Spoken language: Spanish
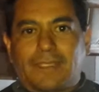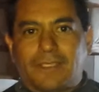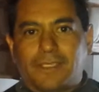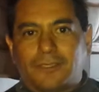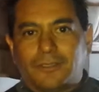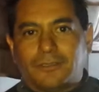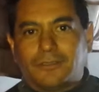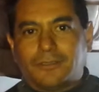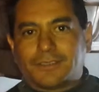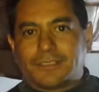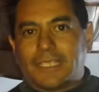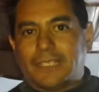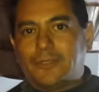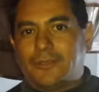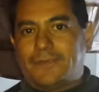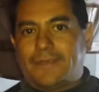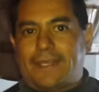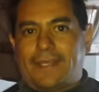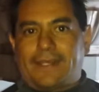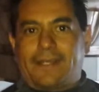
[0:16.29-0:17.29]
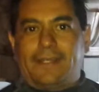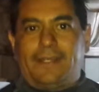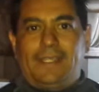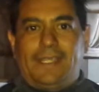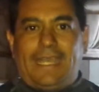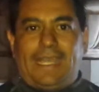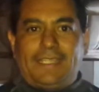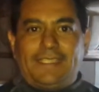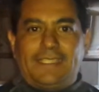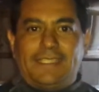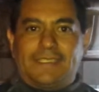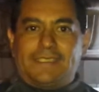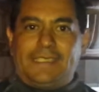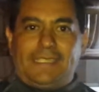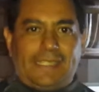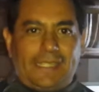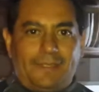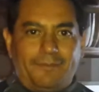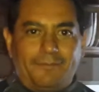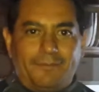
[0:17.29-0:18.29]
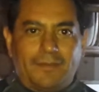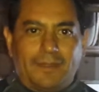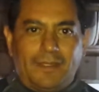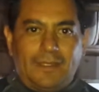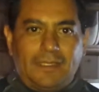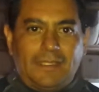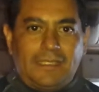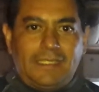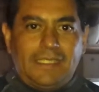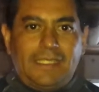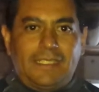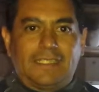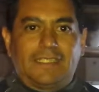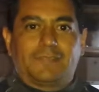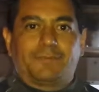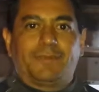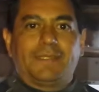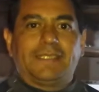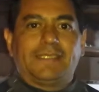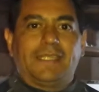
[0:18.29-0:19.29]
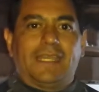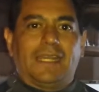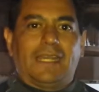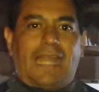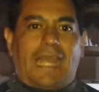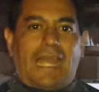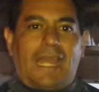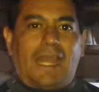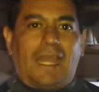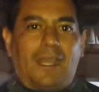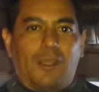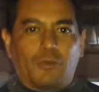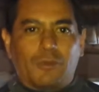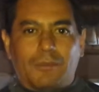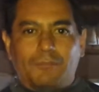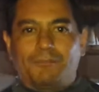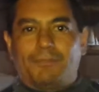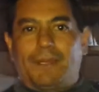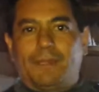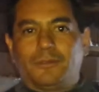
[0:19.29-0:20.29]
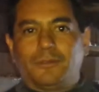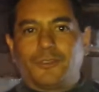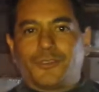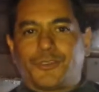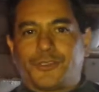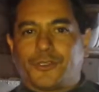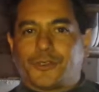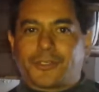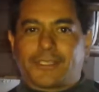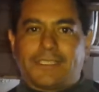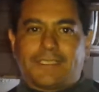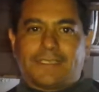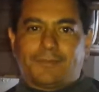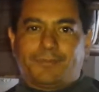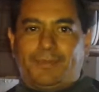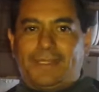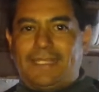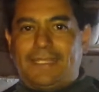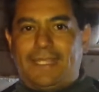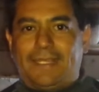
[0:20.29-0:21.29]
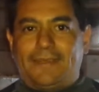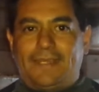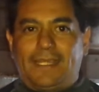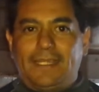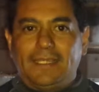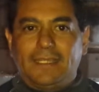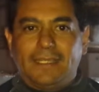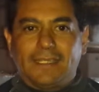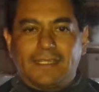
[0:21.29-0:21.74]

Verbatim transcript: quiero saludar a Jessica y en especial a Juan Pablo Torres Pineda,